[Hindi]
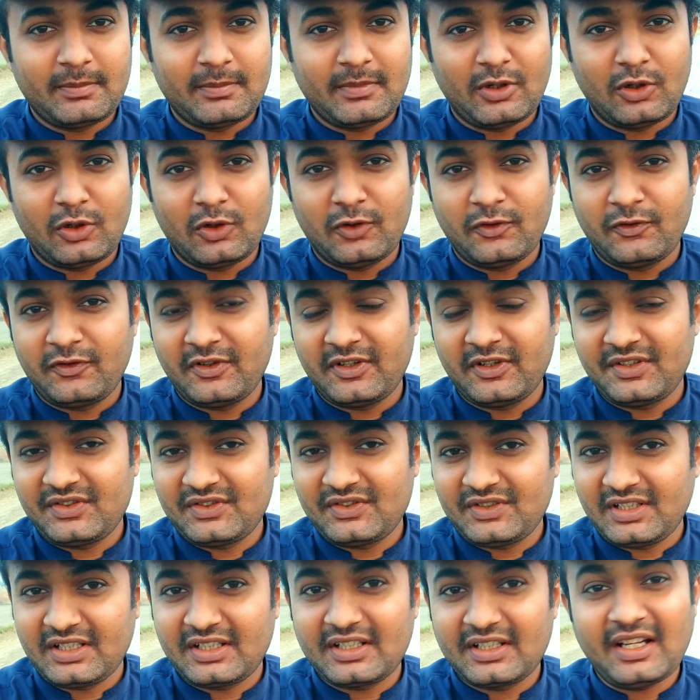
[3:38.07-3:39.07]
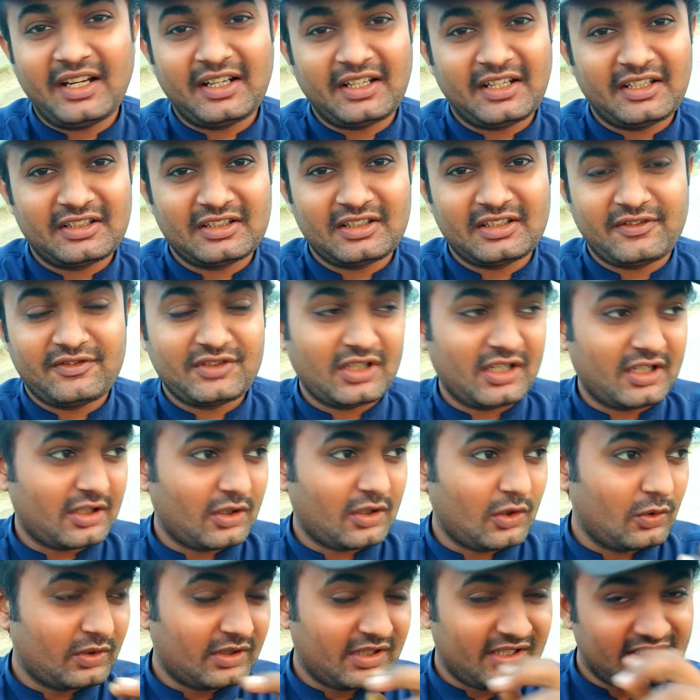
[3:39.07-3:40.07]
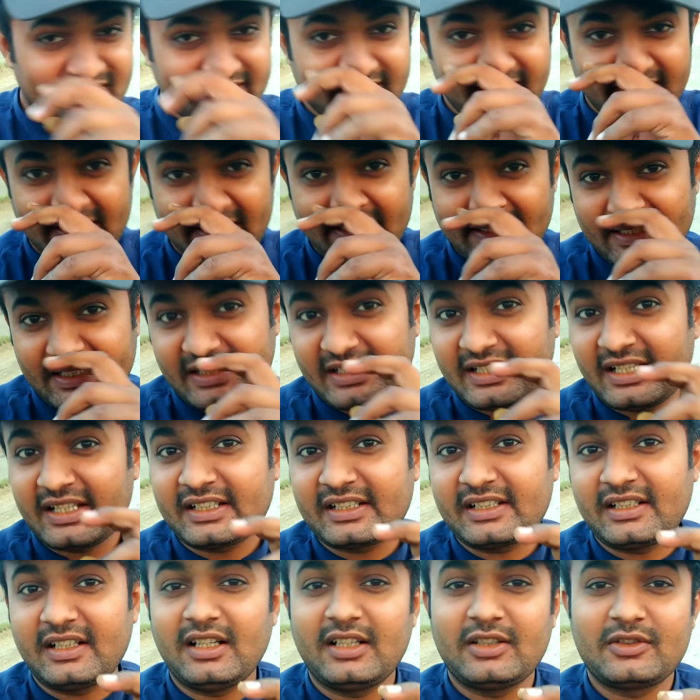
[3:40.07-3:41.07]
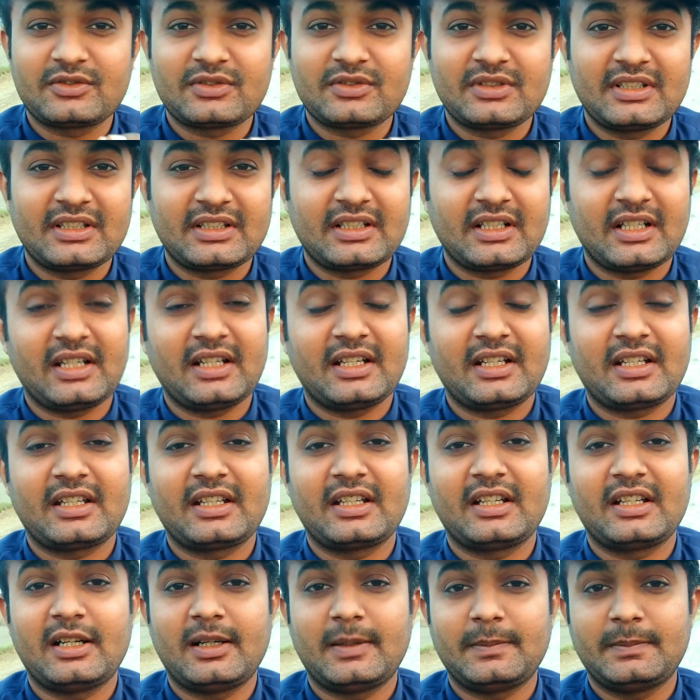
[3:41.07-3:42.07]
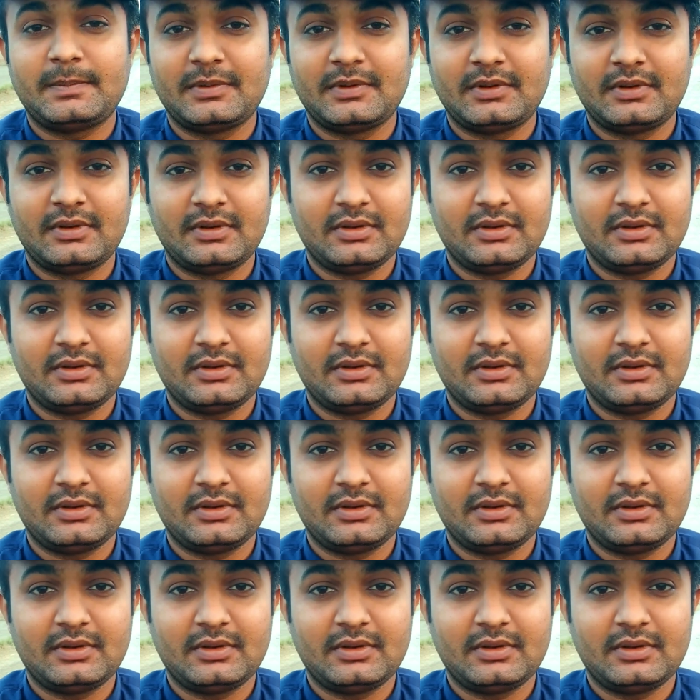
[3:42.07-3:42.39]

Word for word: मैं ऑफिस से घर की तरफ जा रहा हूँ कज़न ने की है कॉल उसने कहा है कि आप